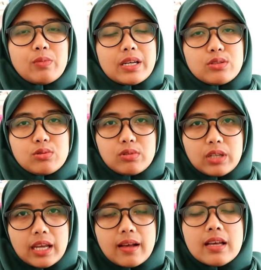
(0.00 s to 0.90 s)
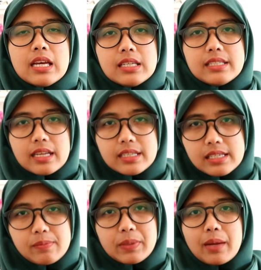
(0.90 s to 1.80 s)
masuknya
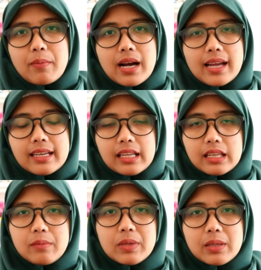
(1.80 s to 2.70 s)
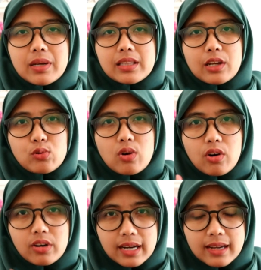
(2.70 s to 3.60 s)
jadi penembakan ini melibatkan dua
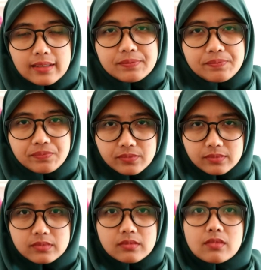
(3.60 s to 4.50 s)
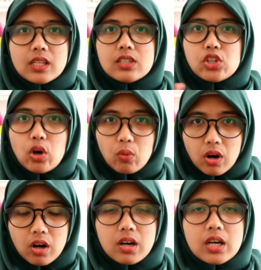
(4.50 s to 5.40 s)
orang
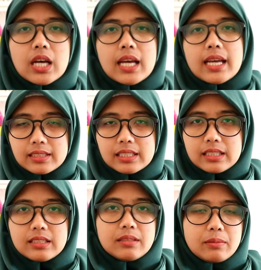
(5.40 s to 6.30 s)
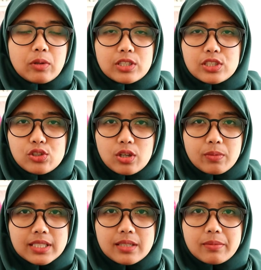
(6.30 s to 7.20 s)
cowok saat ini polisi juga
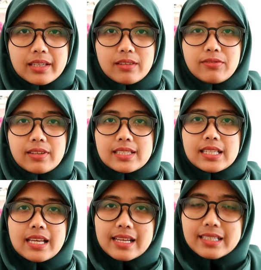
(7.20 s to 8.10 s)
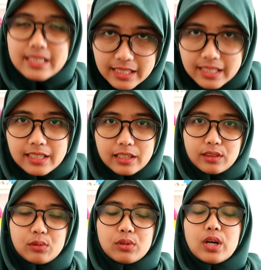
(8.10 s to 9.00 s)
masih menginvestigasi
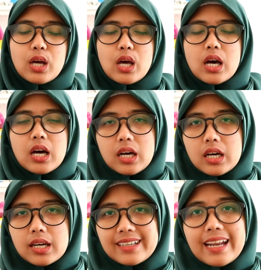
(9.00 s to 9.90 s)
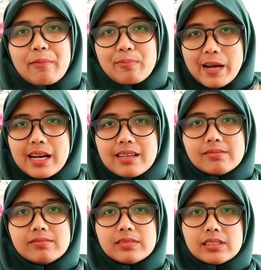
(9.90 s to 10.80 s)
gitu uh, kenapa
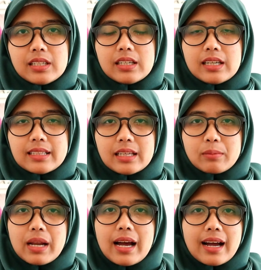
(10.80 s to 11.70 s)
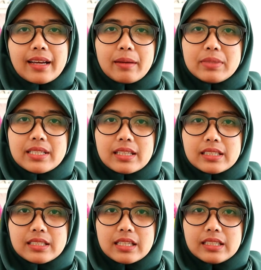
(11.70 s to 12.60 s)
uh, latar belakangnya bisa
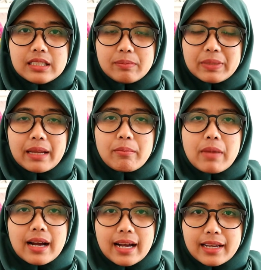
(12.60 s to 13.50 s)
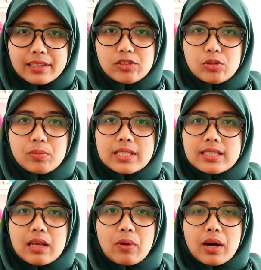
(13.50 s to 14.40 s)
terjadi penembakan cuma
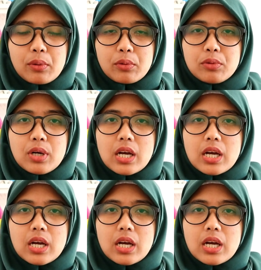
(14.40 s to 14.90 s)
setahu aku